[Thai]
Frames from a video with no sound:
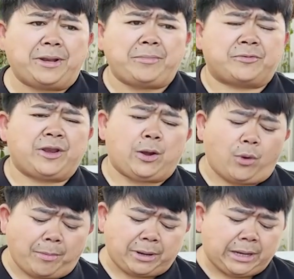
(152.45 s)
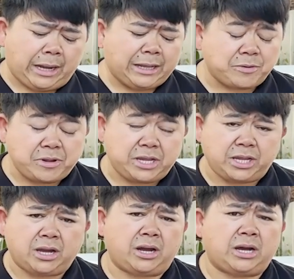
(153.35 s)
นิ่มเนี่ยแสดงว่ามันน่าจะมี
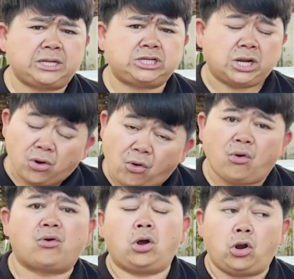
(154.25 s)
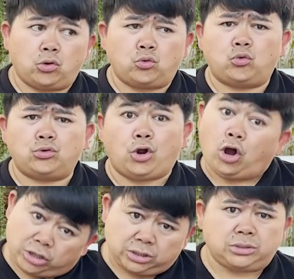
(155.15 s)
เชื้อโรคก็ลองดูหน่อ
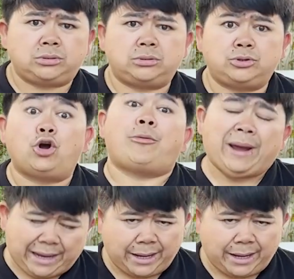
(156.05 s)
อื่น หน่อใหม่